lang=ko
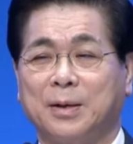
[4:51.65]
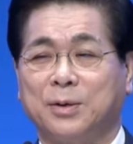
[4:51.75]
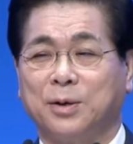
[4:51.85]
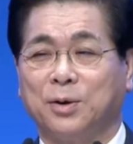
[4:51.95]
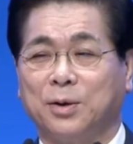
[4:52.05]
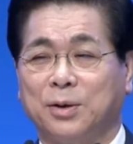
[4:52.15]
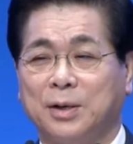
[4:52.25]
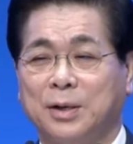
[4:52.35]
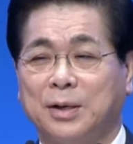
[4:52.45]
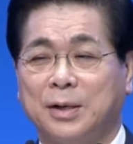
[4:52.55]
그리고
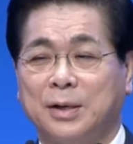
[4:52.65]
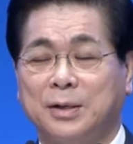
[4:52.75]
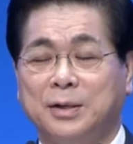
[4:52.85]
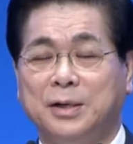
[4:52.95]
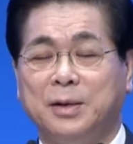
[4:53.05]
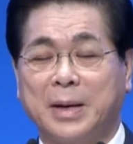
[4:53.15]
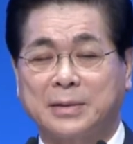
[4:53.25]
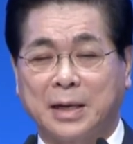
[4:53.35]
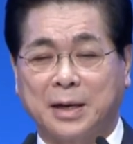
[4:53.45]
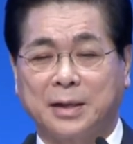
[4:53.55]
은
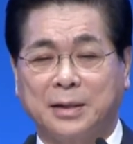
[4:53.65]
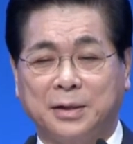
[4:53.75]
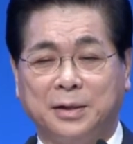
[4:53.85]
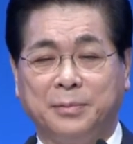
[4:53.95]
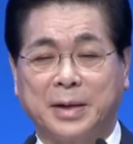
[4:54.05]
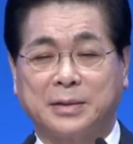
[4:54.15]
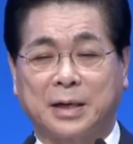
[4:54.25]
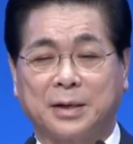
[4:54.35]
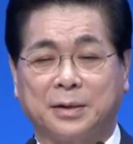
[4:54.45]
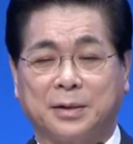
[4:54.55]
200세겔인데 은
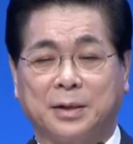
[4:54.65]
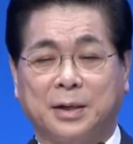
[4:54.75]
200세겔은